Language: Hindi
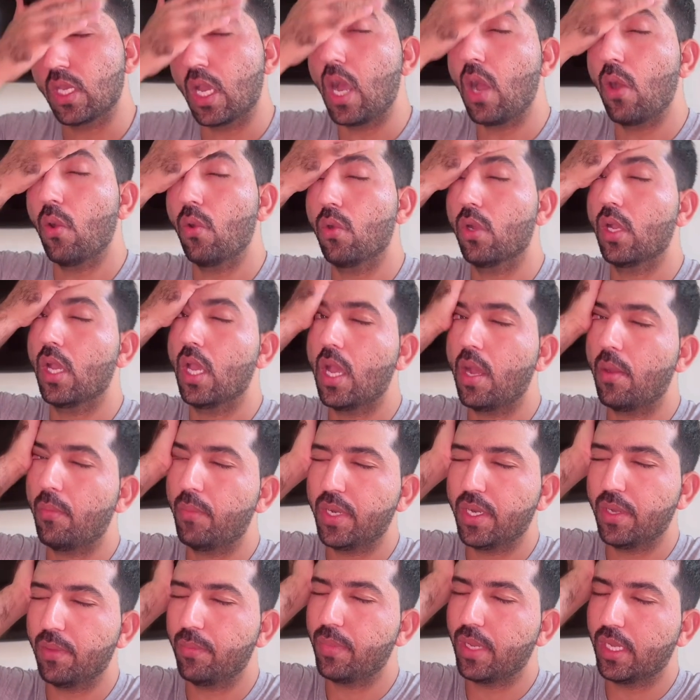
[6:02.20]
क्या हो गया
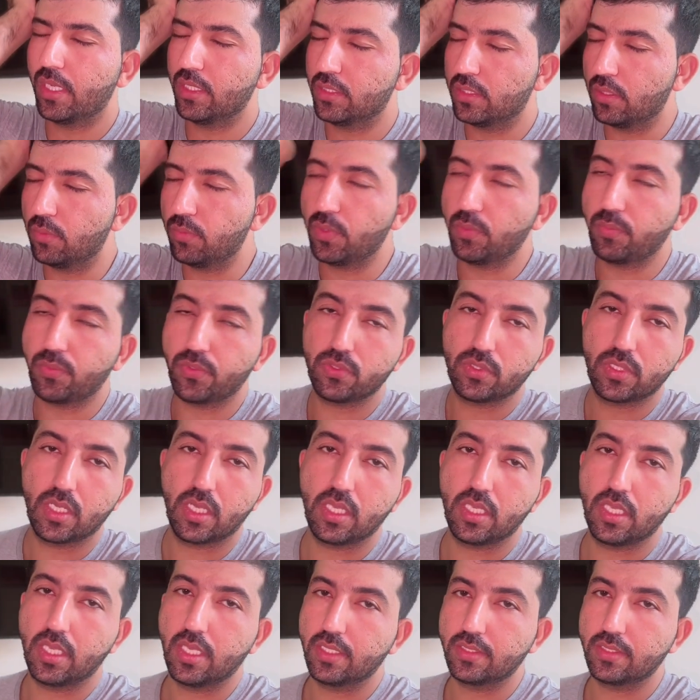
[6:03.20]
बड़े भाई से भी पूछा